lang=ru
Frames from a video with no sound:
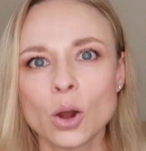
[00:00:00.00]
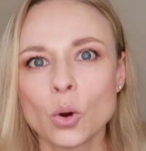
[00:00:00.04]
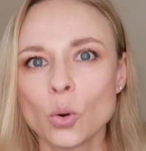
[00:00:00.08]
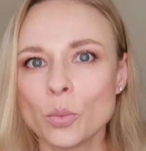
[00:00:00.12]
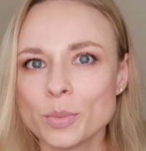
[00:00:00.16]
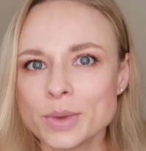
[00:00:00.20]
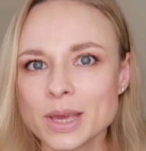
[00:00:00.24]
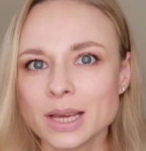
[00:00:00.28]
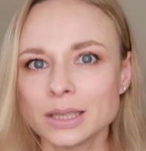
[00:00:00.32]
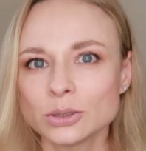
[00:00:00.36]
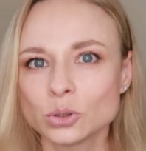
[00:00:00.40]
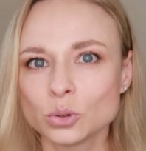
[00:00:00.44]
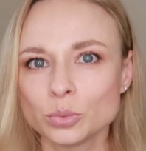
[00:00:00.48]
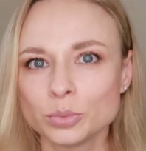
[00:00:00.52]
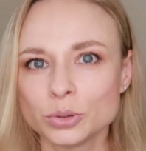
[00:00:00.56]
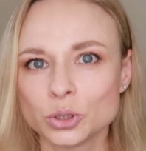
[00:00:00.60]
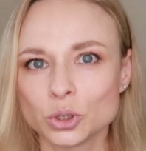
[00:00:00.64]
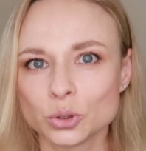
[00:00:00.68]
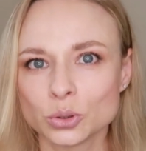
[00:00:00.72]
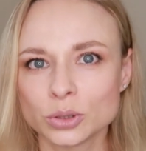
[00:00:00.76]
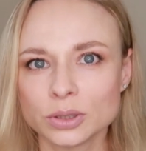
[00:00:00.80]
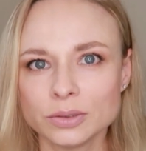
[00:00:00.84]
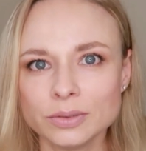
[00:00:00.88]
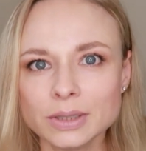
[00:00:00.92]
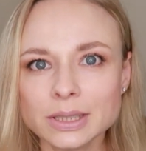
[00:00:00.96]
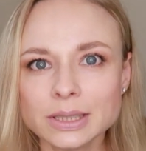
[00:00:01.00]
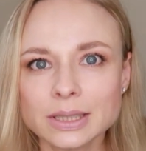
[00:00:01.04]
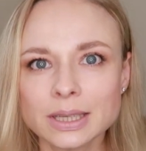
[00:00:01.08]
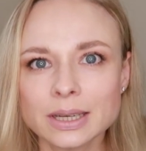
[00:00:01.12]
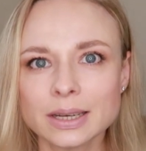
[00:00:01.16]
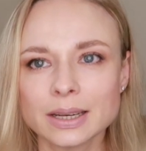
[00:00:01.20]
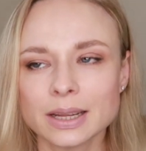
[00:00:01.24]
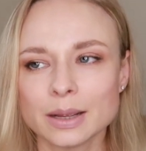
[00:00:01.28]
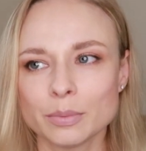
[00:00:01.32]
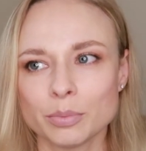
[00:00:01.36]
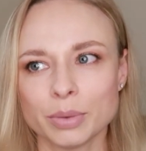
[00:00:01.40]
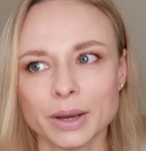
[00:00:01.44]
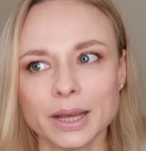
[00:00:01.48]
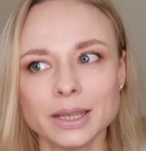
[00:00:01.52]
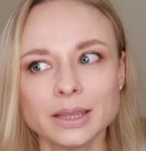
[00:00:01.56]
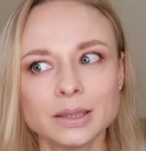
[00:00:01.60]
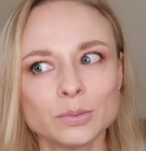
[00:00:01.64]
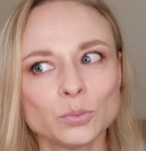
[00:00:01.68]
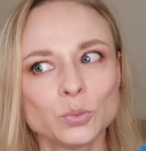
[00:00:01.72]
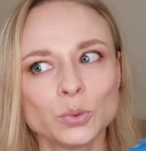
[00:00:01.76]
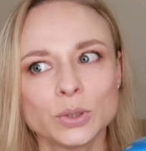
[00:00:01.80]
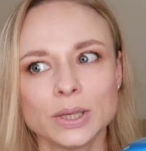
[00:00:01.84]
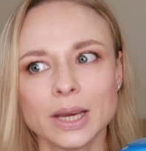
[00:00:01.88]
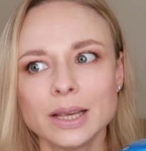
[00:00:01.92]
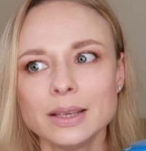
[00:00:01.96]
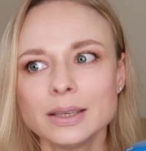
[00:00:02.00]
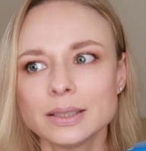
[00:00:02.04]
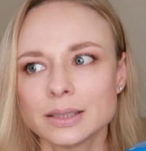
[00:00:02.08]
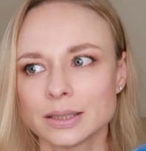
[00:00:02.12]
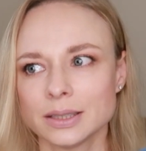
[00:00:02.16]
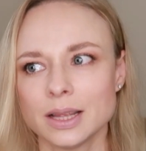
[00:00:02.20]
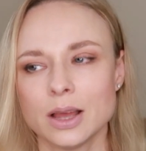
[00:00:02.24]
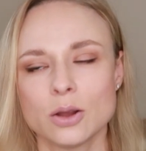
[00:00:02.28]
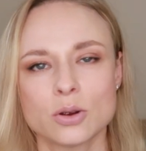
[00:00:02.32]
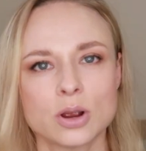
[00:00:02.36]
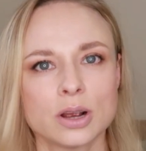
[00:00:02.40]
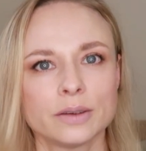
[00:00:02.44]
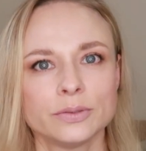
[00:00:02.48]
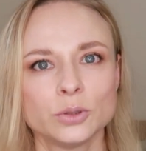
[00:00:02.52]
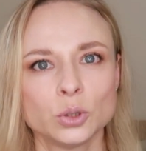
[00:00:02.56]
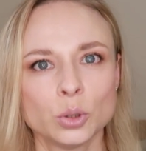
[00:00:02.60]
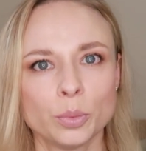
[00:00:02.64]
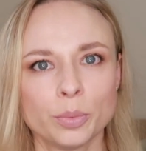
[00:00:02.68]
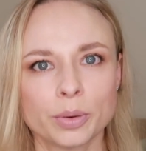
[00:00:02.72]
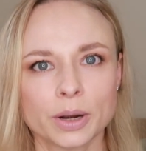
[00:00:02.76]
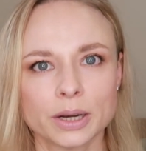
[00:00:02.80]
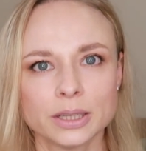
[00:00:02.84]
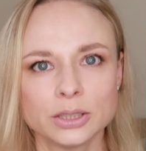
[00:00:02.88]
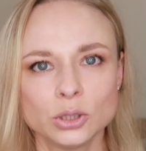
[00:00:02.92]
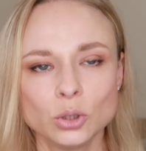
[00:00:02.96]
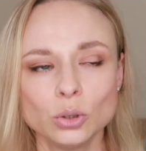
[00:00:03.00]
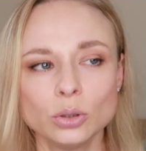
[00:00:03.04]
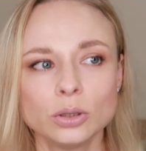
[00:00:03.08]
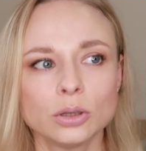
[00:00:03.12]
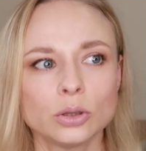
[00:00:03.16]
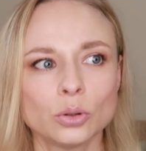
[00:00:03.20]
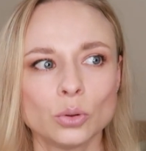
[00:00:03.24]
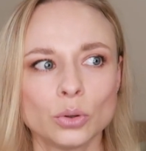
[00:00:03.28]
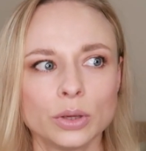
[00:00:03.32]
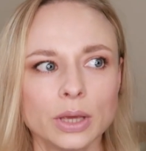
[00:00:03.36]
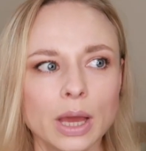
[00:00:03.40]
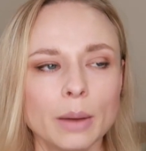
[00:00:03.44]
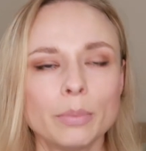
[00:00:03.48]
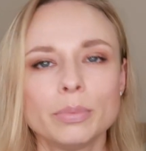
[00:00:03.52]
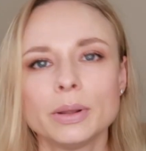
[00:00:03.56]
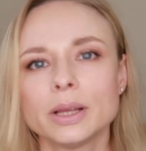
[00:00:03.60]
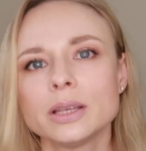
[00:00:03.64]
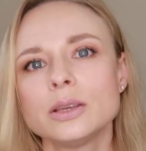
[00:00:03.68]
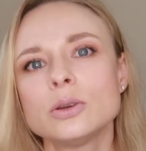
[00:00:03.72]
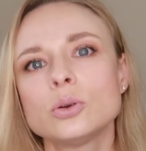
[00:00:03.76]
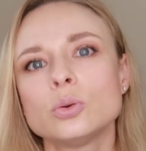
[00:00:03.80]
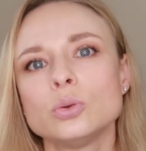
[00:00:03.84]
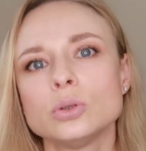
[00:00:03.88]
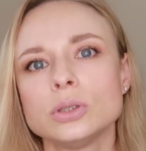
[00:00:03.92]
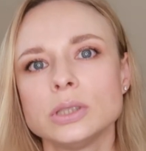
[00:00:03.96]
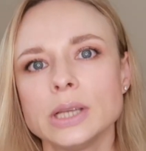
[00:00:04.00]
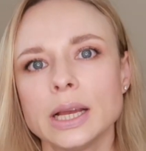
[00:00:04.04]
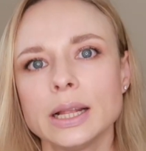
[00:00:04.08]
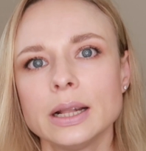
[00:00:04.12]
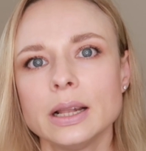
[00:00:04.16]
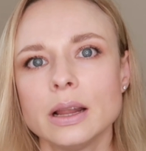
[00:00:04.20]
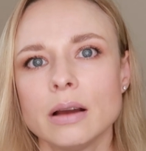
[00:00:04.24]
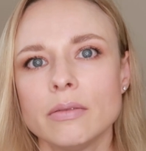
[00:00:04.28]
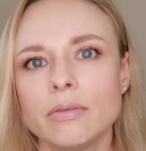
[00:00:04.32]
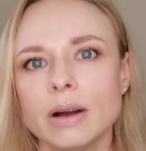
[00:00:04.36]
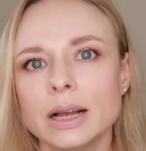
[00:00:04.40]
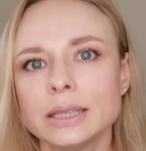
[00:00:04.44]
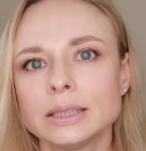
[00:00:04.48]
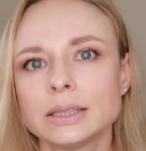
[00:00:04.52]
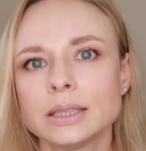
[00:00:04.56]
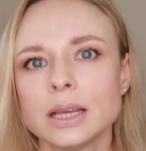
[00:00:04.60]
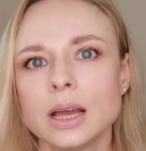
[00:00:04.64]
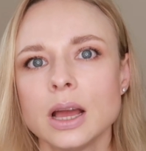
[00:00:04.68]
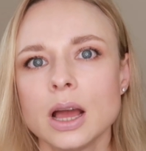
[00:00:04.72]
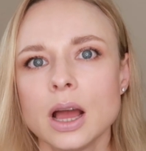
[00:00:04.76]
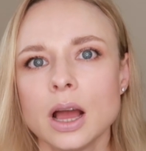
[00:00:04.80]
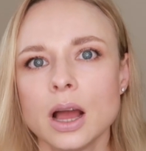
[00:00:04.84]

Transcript: У меня зубы чувствительные, поэтому я не знаю, как все пройдет, но я планирую снять для вас,